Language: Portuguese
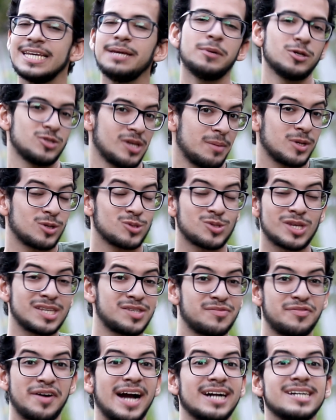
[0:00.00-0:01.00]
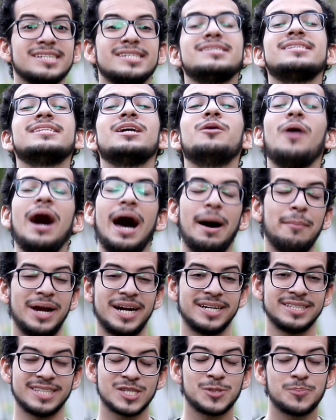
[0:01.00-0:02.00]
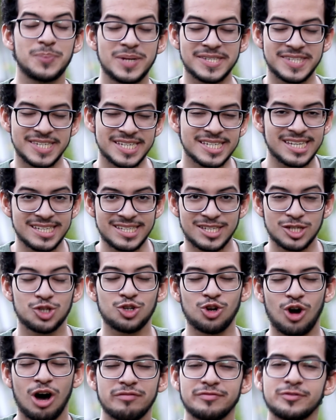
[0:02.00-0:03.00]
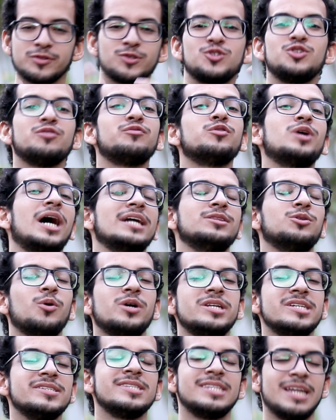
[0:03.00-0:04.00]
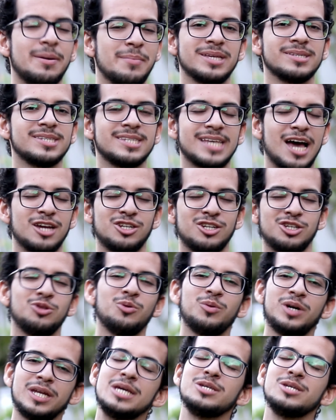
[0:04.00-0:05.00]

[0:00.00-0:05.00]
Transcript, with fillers: Sim, meus amigos, as vagas estão abertas. Precisa-se de novos divulgadores da mensagem do